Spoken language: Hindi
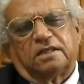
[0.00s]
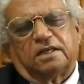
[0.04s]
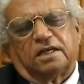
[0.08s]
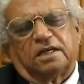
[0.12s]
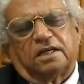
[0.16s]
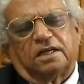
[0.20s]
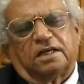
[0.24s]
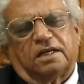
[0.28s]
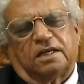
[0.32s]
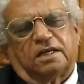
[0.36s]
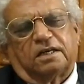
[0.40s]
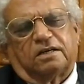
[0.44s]

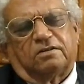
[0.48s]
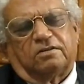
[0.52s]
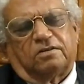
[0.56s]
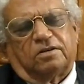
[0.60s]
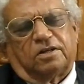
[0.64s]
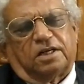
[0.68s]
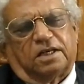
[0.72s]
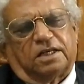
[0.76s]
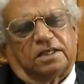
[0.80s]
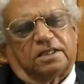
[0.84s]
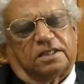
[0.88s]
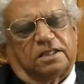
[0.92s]
ये
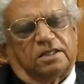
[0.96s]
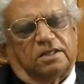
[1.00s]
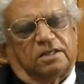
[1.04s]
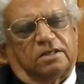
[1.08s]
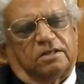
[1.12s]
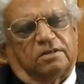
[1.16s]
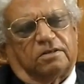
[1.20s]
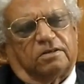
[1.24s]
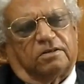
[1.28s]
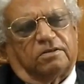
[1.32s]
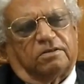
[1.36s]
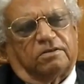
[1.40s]
कोई ऐसी
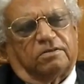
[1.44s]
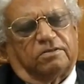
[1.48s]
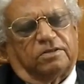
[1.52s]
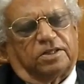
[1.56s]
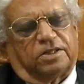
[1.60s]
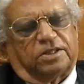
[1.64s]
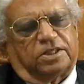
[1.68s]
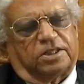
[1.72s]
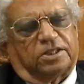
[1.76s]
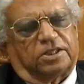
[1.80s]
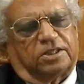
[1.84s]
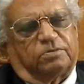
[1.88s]

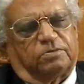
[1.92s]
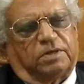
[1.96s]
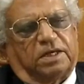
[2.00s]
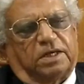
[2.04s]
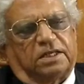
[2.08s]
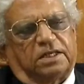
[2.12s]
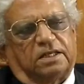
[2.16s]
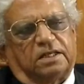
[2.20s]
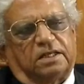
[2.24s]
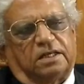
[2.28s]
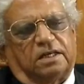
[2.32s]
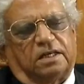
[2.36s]
विशेष
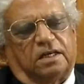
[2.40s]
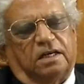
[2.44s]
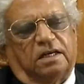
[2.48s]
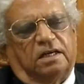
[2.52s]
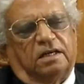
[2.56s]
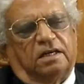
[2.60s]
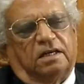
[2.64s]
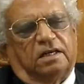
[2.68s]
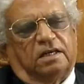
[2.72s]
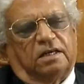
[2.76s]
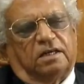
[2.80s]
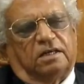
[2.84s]
बात नहीं है
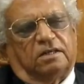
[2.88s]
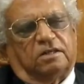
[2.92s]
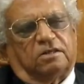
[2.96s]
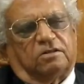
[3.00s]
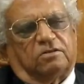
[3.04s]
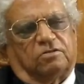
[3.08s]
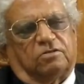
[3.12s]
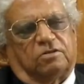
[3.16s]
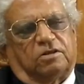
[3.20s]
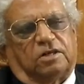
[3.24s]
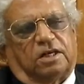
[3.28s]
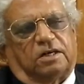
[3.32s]

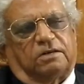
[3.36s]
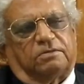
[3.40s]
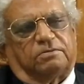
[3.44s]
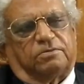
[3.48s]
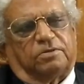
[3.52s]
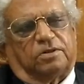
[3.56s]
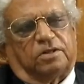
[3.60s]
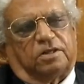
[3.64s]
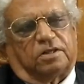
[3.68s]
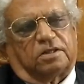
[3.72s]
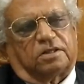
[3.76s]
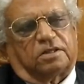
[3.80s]
तो आप
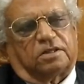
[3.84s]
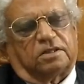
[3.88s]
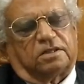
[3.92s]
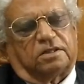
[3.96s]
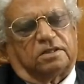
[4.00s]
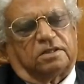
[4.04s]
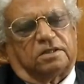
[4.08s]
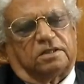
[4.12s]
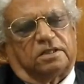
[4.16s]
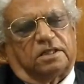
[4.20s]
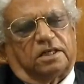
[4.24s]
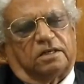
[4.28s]
बहुत
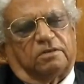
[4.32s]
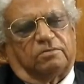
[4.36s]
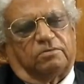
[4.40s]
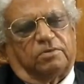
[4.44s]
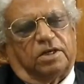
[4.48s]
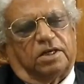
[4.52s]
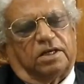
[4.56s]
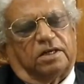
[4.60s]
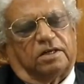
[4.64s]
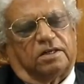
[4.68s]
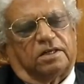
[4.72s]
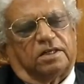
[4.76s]
धन
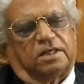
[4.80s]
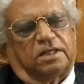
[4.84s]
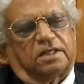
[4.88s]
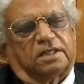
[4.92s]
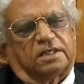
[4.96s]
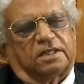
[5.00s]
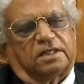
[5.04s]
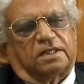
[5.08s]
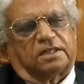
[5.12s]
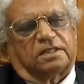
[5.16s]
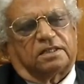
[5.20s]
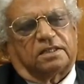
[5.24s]
भी
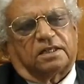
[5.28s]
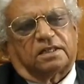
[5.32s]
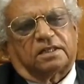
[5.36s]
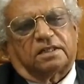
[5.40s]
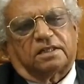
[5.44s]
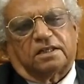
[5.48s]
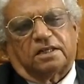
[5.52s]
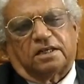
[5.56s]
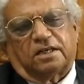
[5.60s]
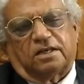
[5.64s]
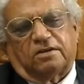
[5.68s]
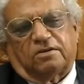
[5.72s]
अर्जित कर
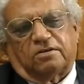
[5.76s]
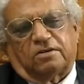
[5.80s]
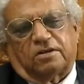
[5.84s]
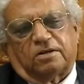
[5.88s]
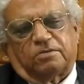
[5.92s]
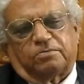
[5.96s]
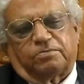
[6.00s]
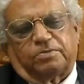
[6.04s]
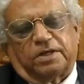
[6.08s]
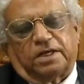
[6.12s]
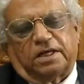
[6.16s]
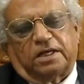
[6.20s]
सकते हैं और
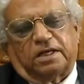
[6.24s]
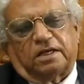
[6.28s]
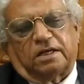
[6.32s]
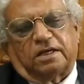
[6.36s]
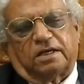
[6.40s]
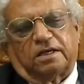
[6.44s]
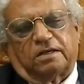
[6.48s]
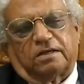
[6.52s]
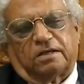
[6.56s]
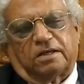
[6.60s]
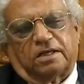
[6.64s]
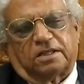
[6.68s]
अपने
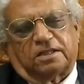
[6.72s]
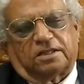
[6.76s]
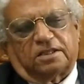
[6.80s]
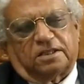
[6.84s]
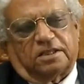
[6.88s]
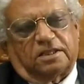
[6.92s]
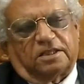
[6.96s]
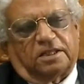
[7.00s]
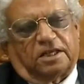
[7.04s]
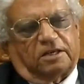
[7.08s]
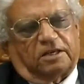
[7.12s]
अच्छे